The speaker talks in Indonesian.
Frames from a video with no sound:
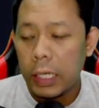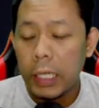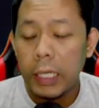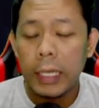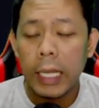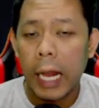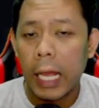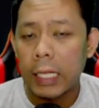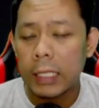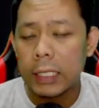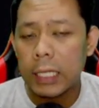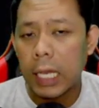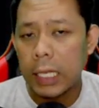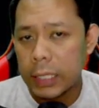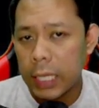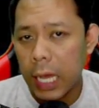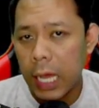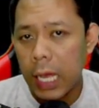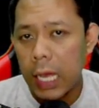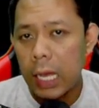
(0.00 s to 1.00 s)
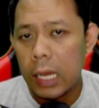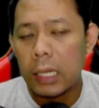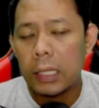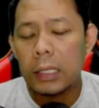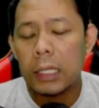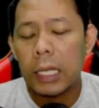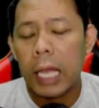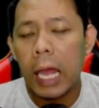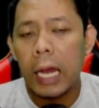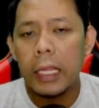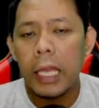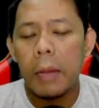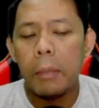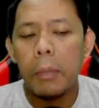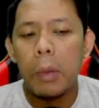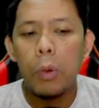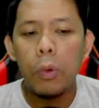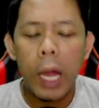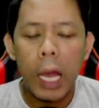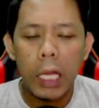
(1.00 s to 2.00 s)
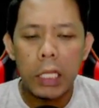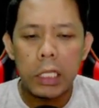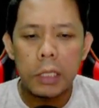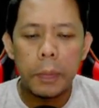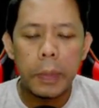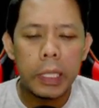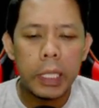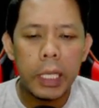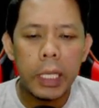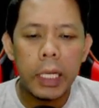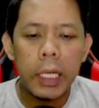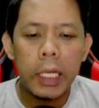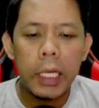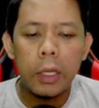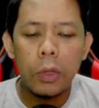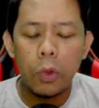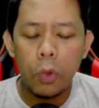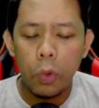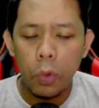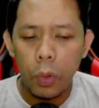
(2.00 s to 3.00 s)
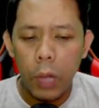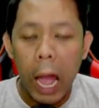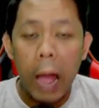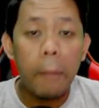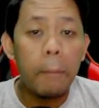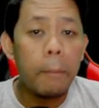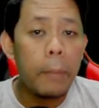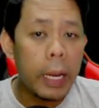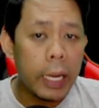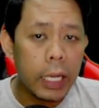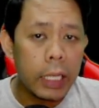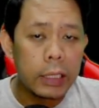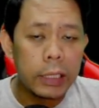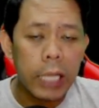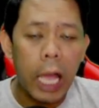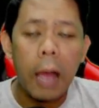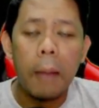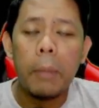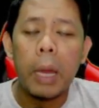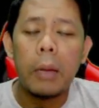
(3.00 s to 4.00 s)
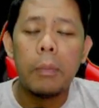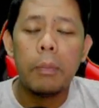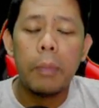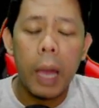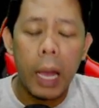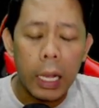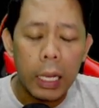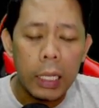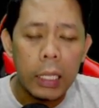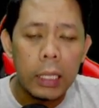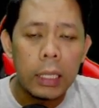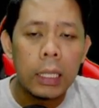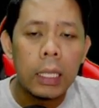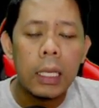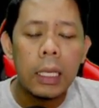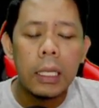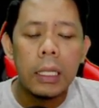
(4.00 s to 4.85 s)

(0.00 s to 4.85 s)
Jadi tenang saja, kalian menggunakan seperti ini itu aman guys, aman banget